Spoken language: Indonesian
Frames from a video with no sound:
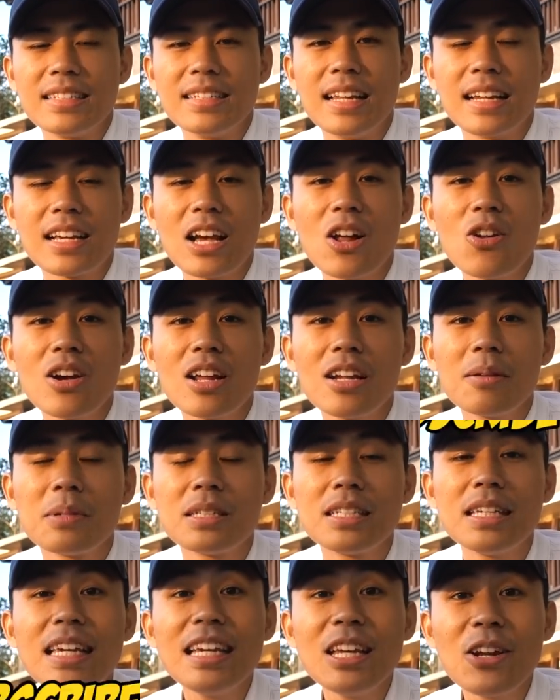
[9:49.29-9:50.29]
Dan kalau kalian
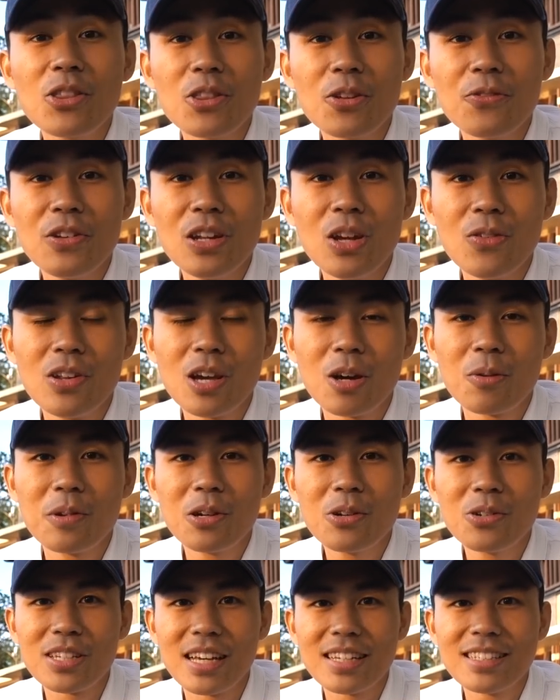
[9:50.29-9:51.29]
masih ingin nonton video-video
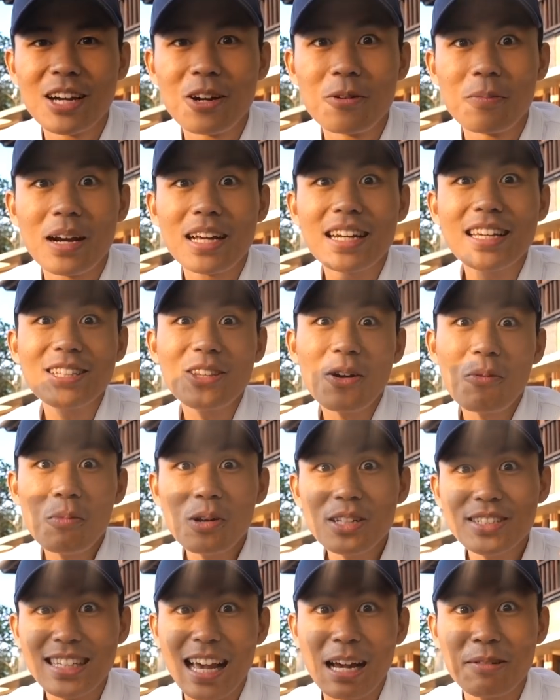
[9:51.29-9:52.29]
berikutnya, jangan lupa klik
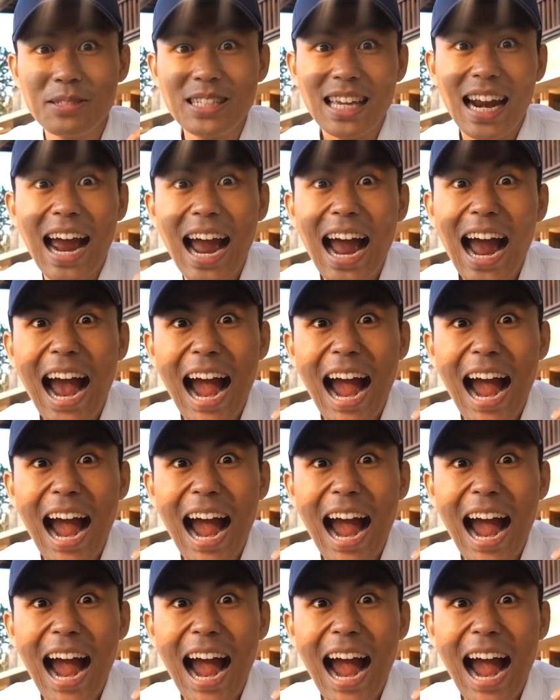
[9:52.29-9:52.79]
tombol subscribe.